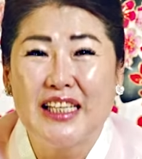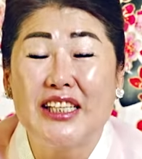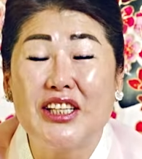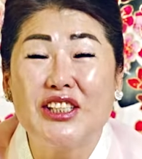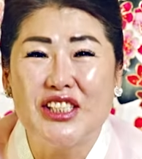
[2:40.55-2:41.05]

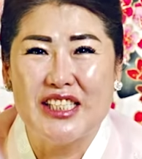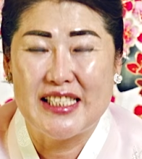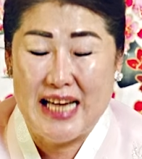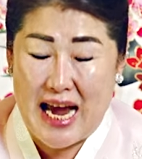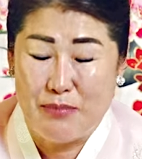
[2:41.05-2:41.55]
그러듯이
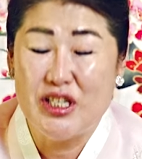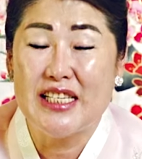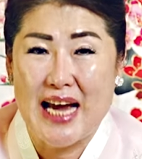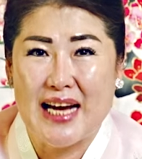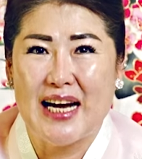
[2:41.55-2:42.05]
잠시
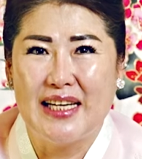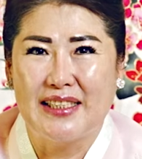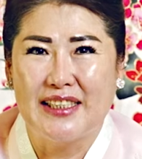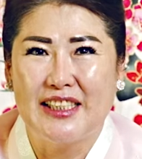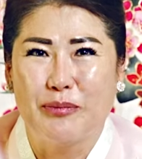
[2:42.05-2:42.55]

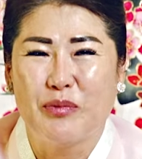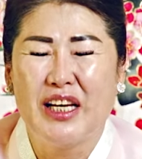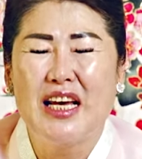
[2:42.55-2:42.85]
잠깐은